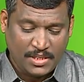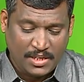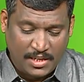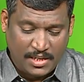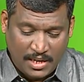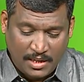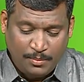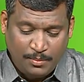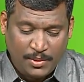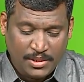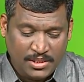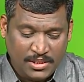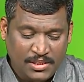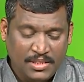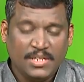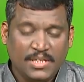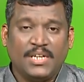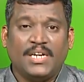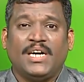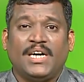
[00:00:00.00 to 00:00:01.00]
நாற்பது
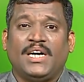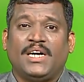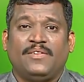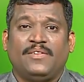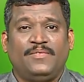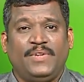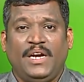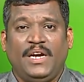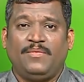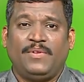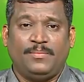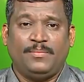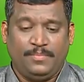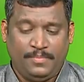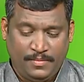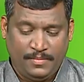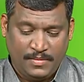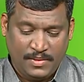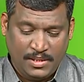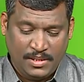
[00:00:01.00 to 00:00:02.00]
வில்வம்
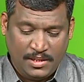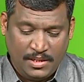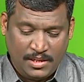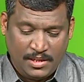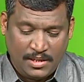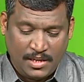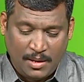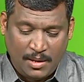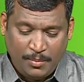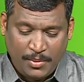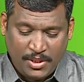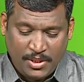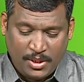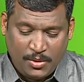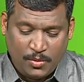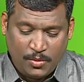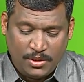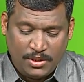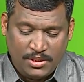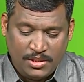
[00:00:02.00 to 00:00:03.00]
நாற்பத்தி
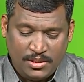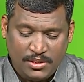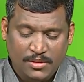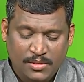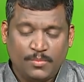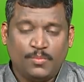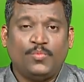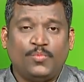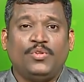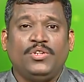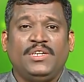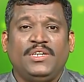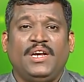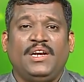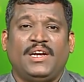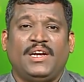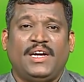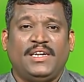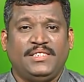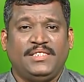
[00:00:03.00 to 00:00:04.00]
ஒன்று மூங்கில்
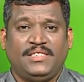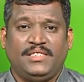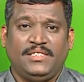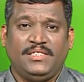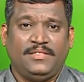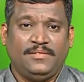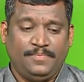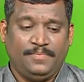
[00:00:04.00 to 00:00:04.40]
அரிசி